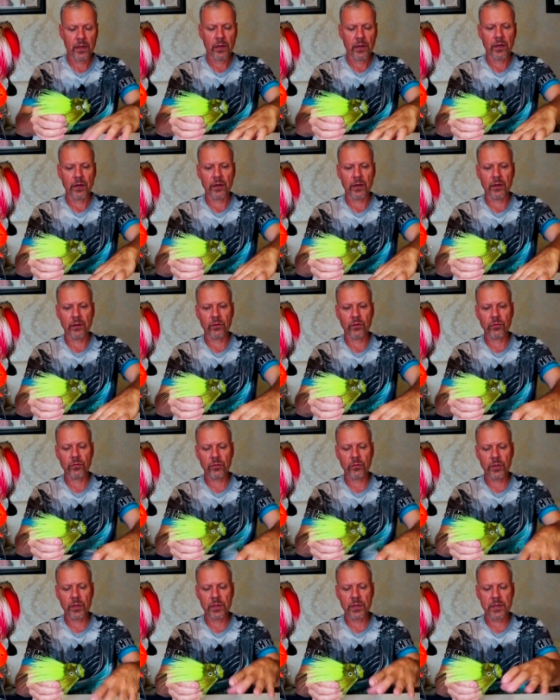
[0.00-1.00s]
А,
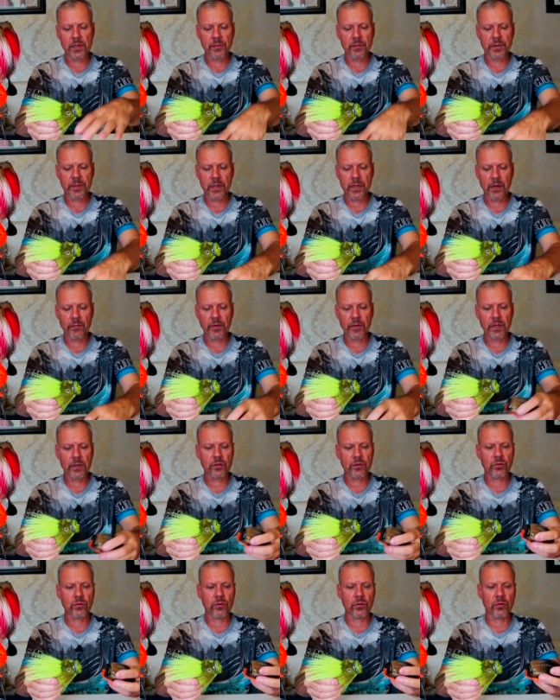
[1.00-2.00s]
ну, если бы
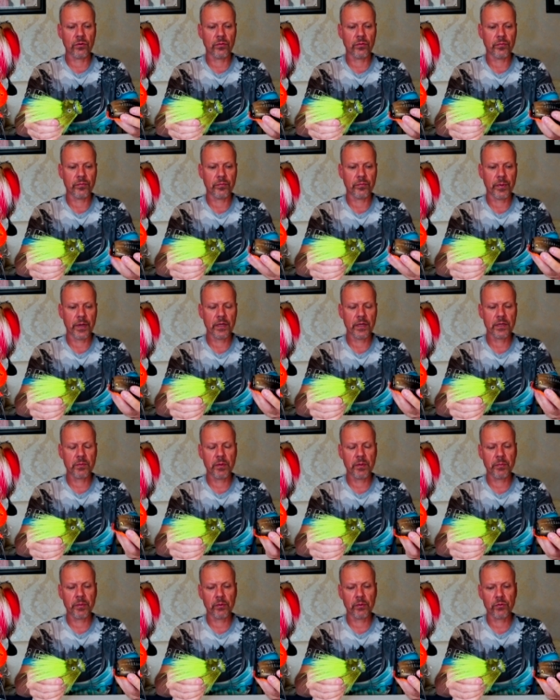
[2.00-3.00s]
сравнить, то, в
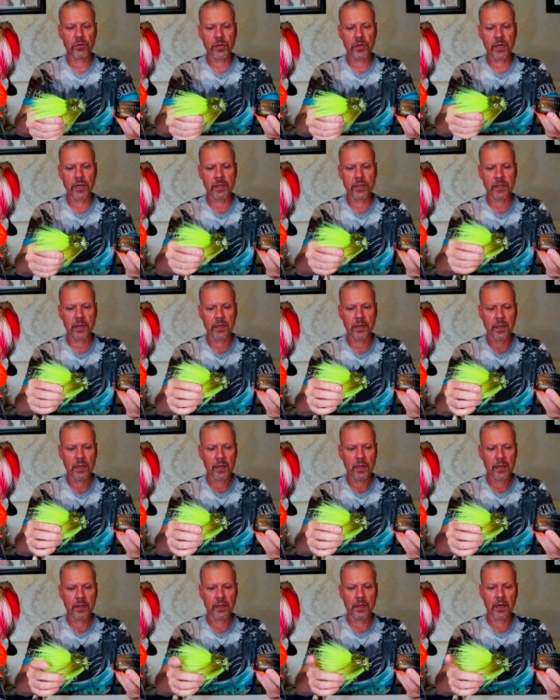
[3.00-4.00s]
принципе, получается,
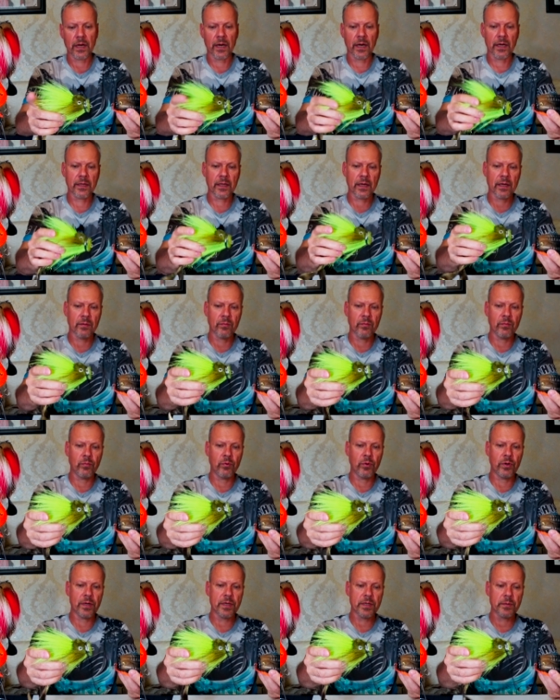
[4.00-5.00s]
да, она
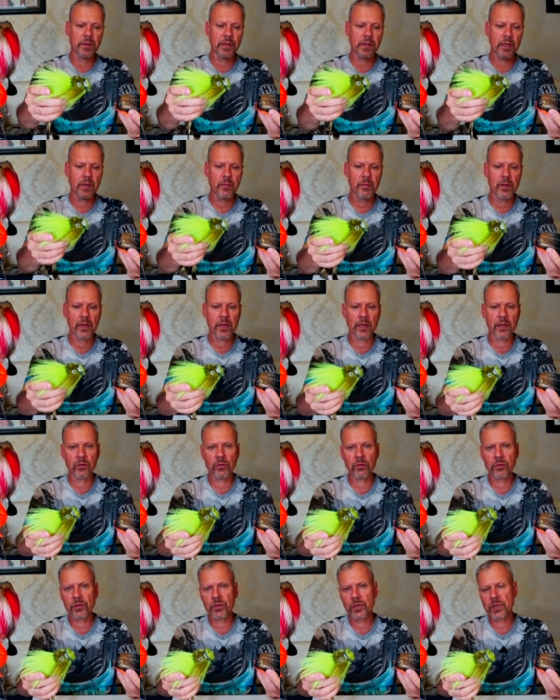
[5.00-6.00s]
более смотрибельная,
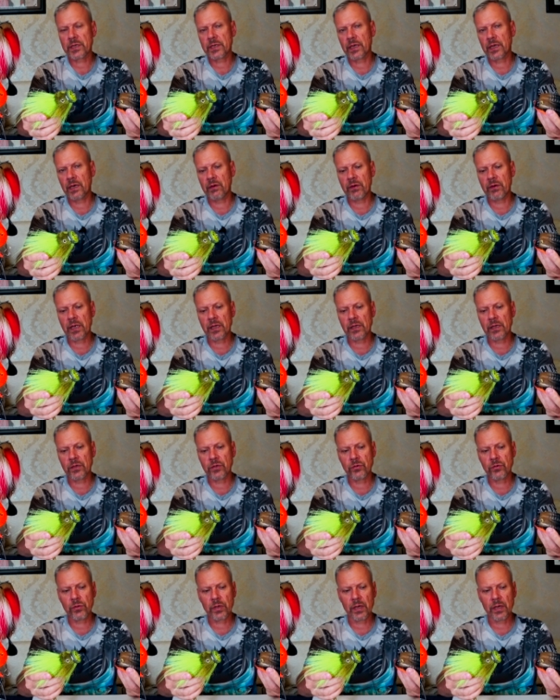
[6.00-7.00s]
но, честно говоря, для
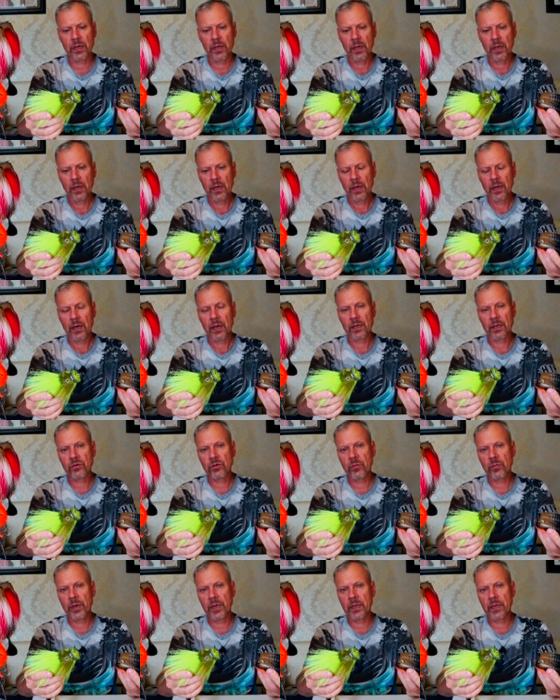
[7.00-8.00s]
щуки
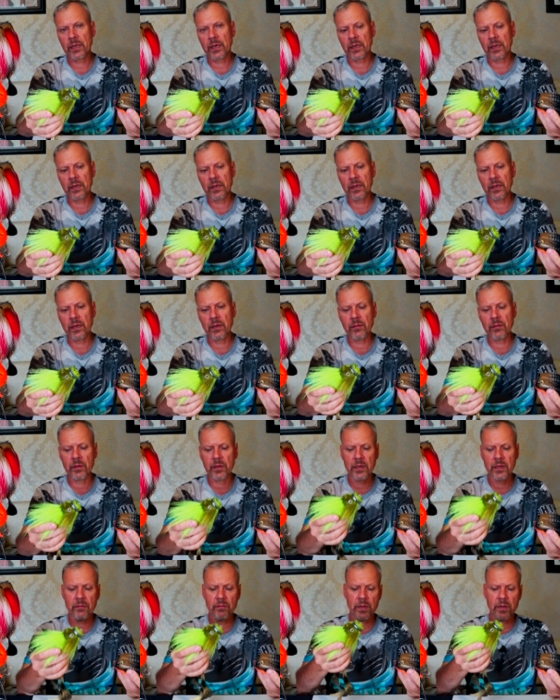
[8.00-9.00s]
особо это не
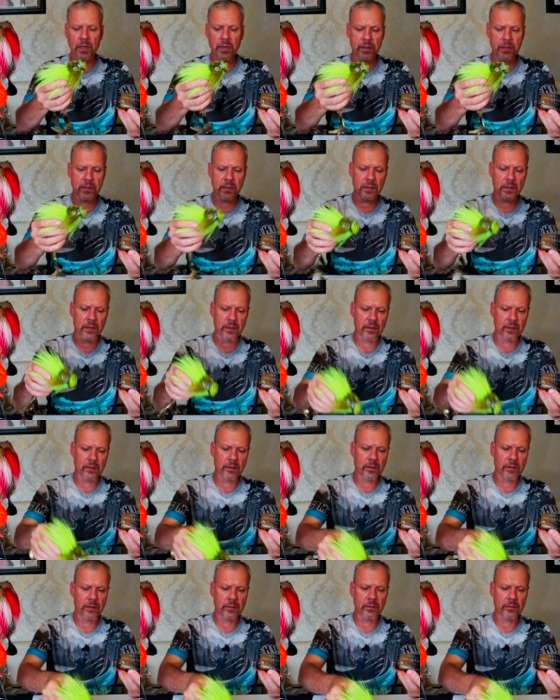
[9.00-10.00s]
является
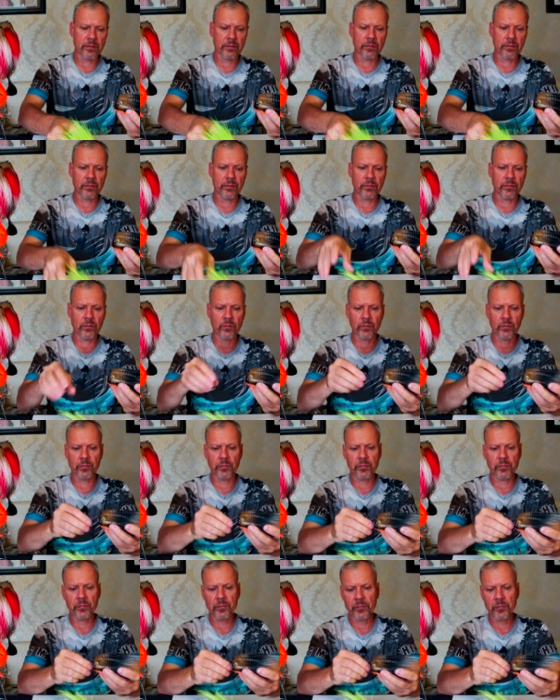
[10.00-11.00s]
э, ну,
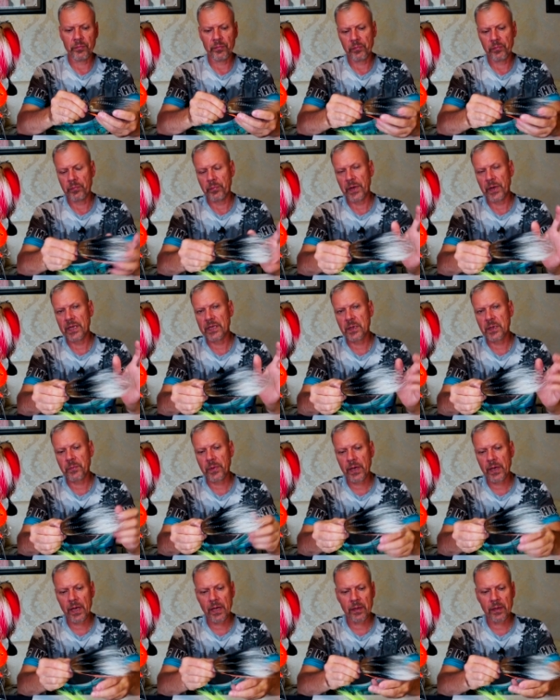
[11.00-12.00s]

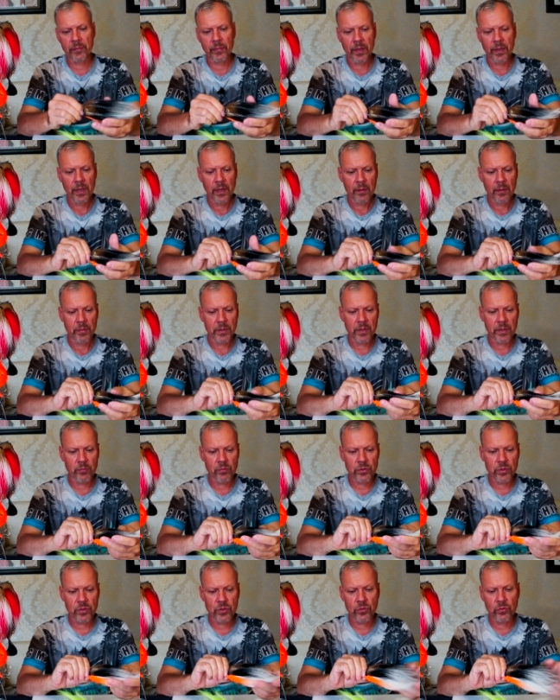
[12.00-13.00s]
принципиальным,
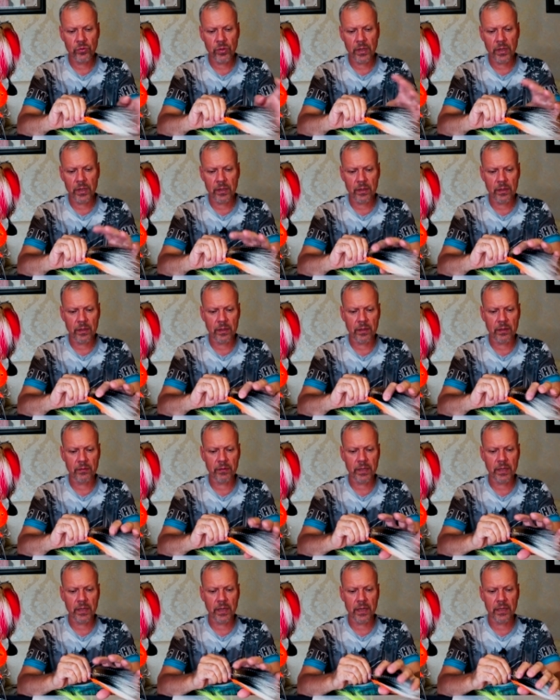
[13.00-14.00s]
потому что щука э,
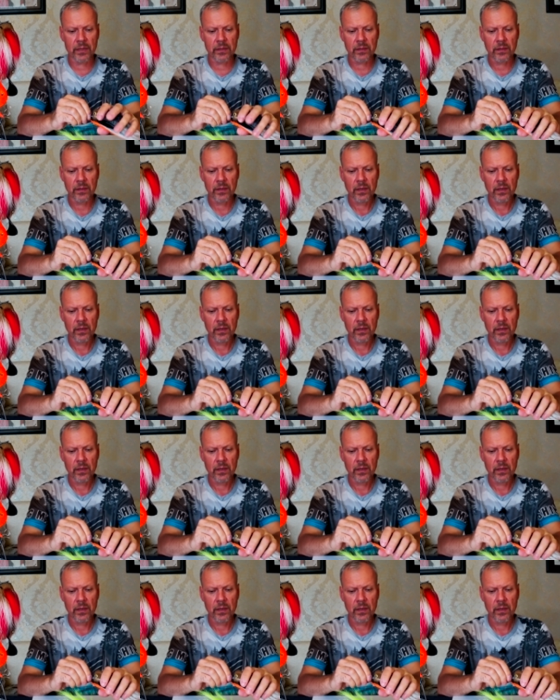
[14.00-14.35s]
хватает